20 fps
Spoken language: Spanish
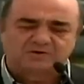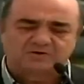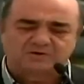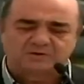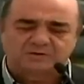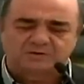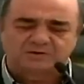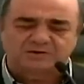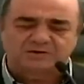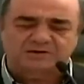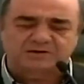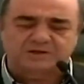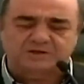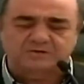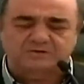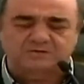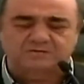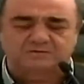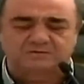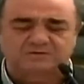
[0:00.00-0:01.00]
Solamente
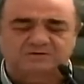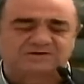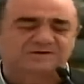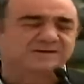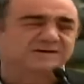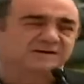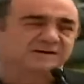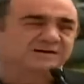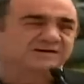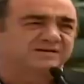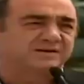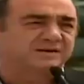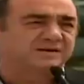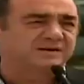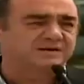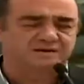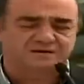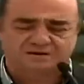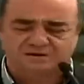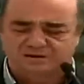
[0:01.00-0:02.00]
quiero decirles
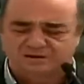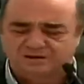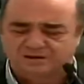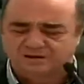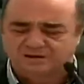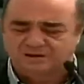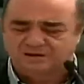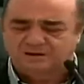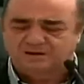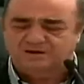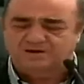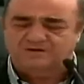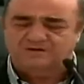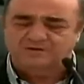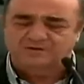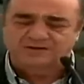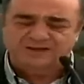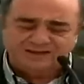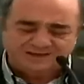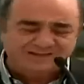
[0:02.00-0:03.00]
que en
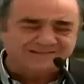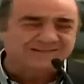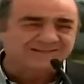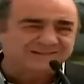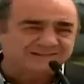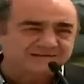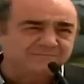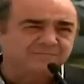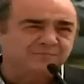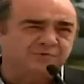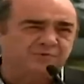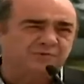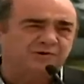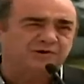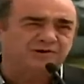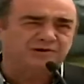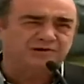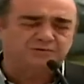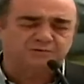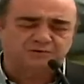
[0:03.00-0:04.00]
razón de este simple
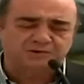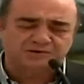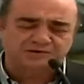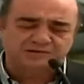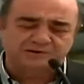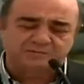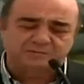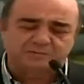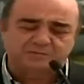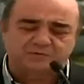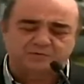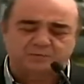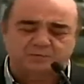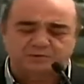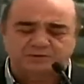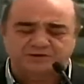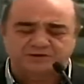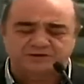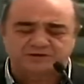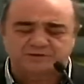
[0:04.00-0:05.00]
operativo, de este puro
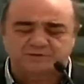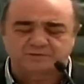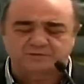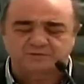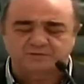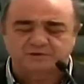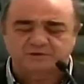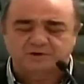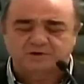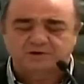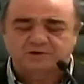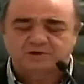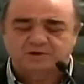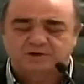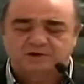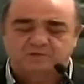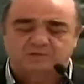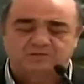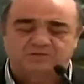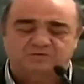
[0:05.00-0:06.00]
operativo,
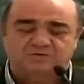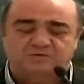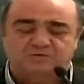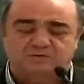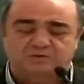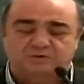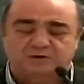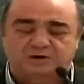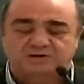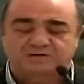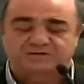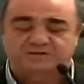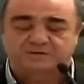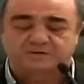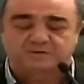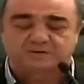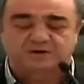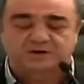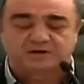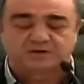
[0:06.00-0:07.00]
hemos
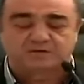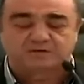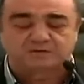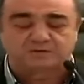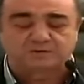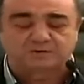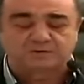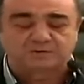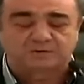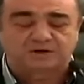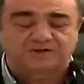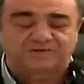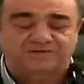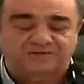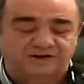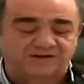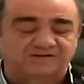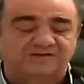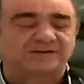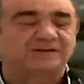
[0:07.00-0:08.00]
asegurado a
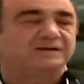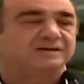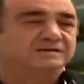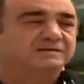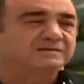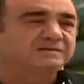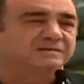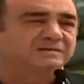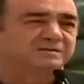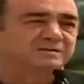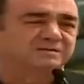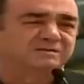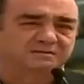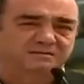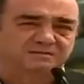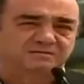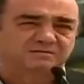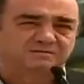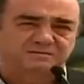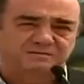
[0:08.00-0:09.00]
13,
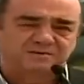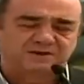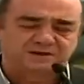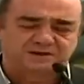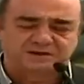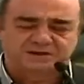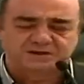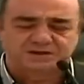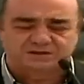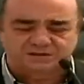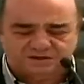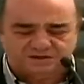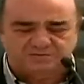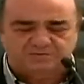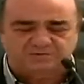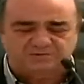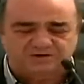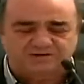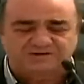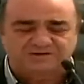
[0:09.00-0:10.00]

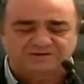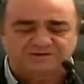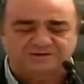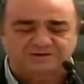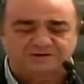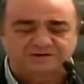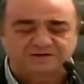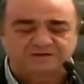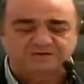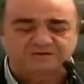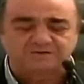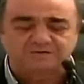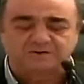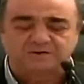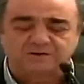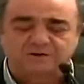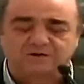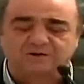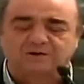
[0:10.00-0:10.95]
tenemos 13 detenidos,